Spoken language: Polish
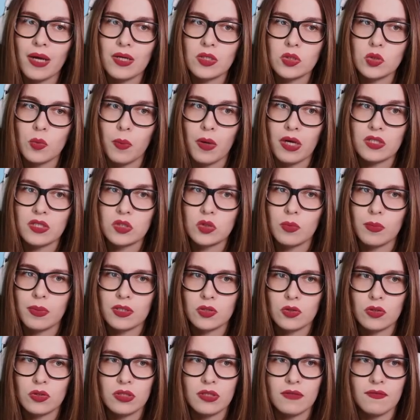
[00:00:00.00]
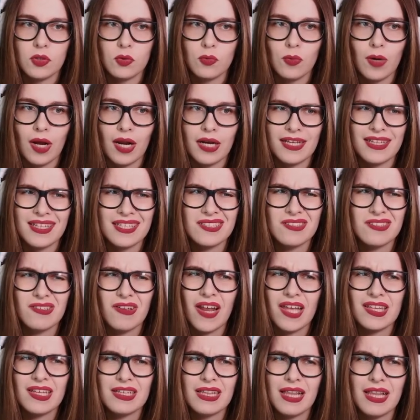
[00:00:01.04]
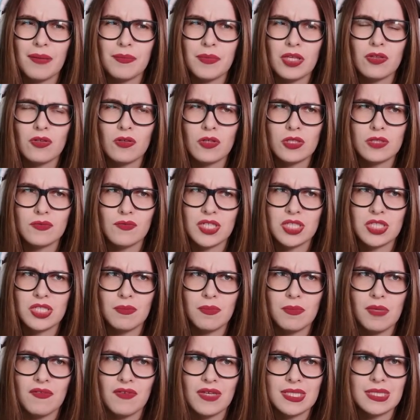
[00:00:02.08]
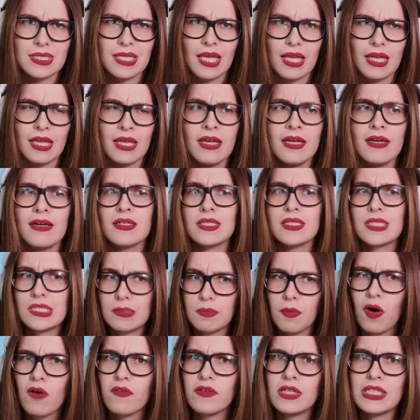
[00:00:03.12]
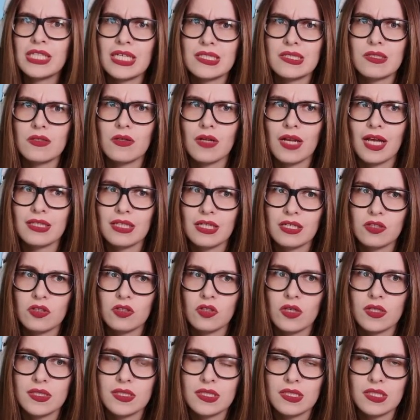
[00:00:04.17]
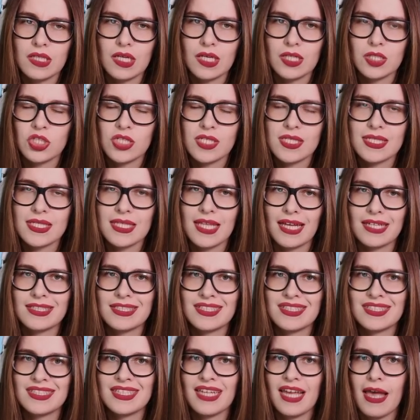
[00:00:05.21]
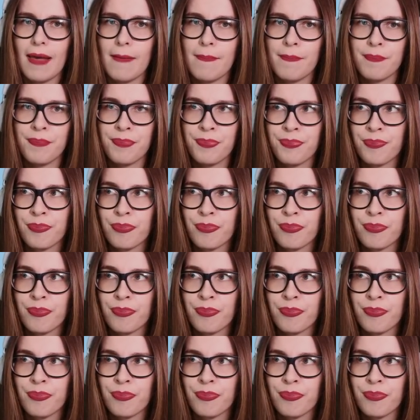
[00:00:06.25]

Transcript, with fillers: bardzo, bardzo, bardzo indywidualne. Nastolatek dla mnie to jest właśnie mniej więcej simowy nastolatek, to jest 16... E,